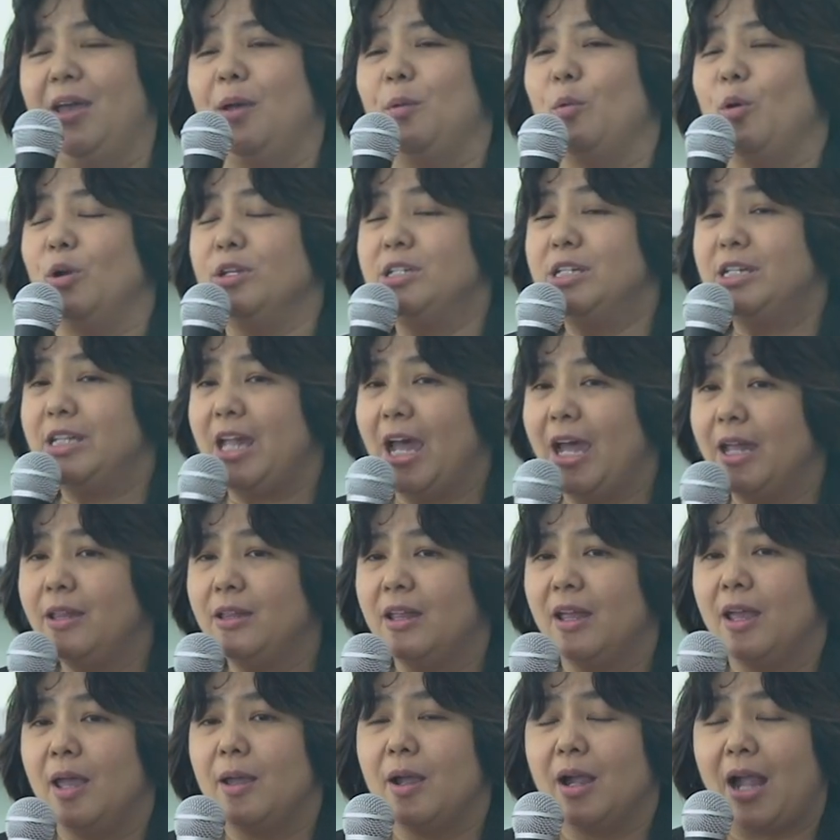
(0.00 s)
เพราะฉะนั้น
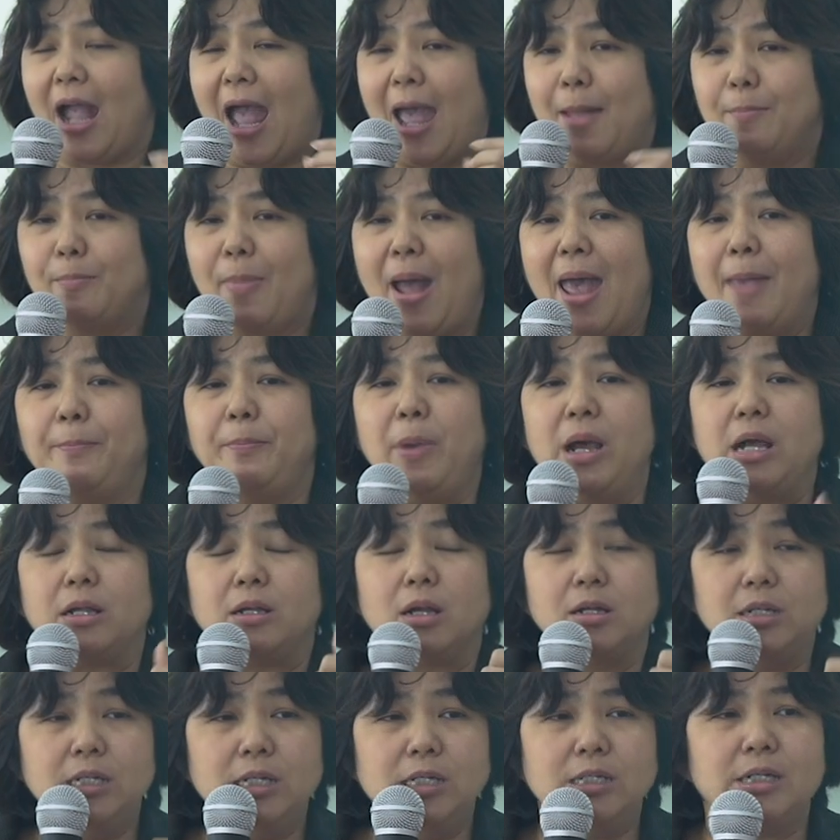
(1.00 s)
การปลายเปิดก็
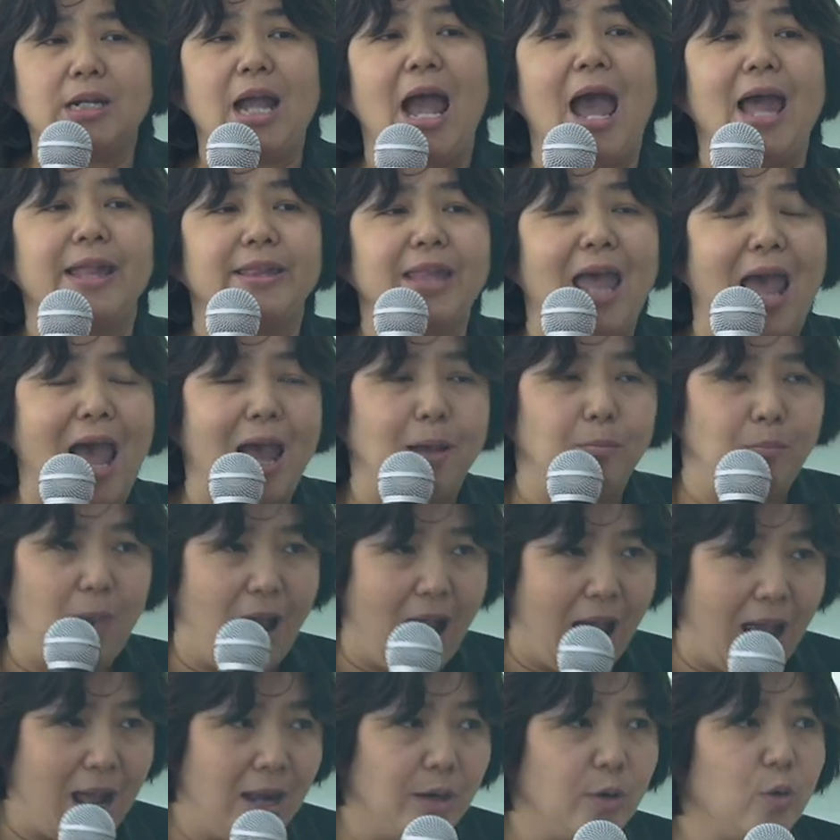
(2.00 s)
คือการถาม
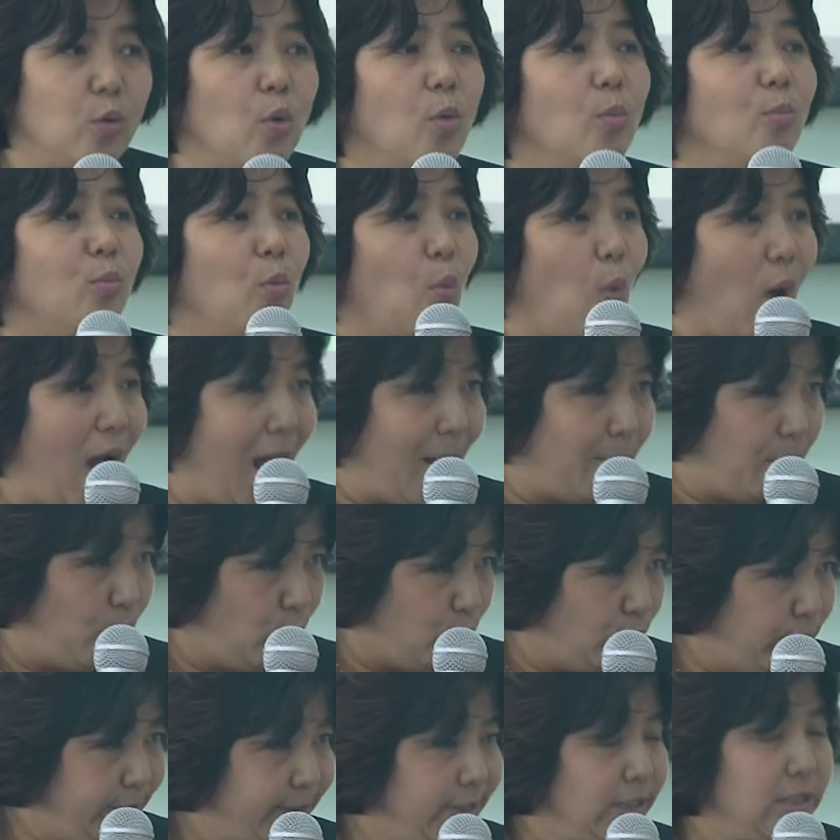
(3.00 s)
อารมณ์ความ
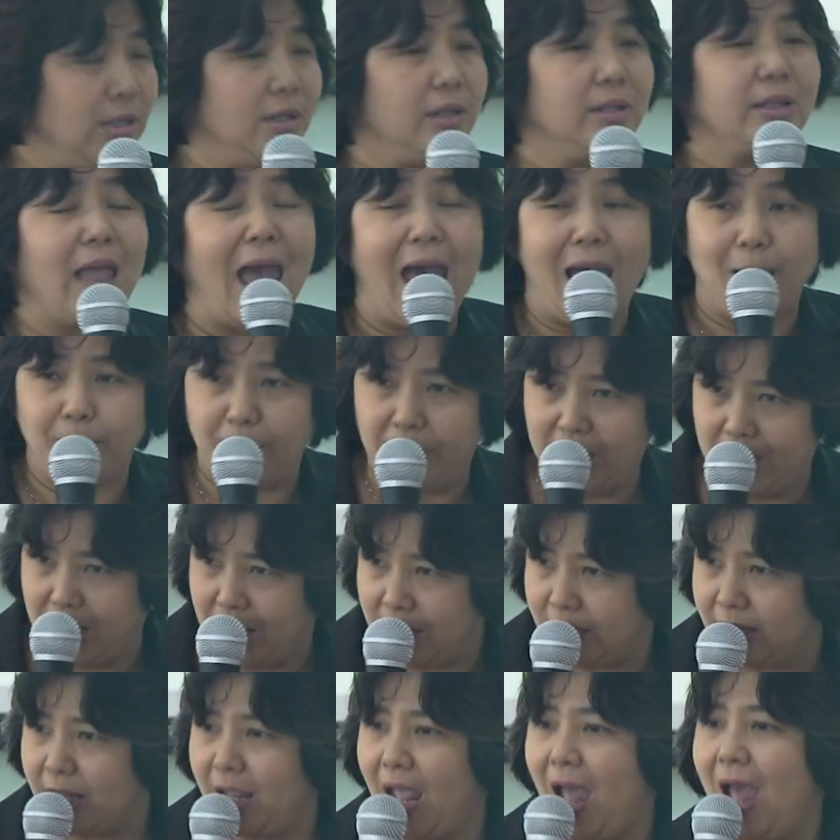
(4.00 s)
รู้สึกถามเห
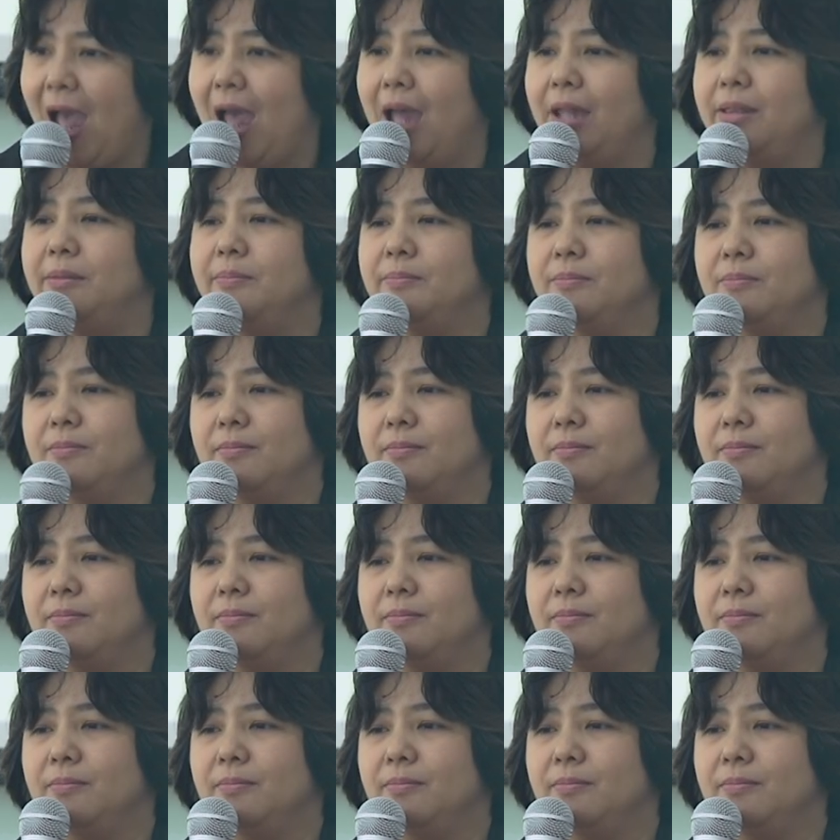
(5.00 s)
ตุการณ์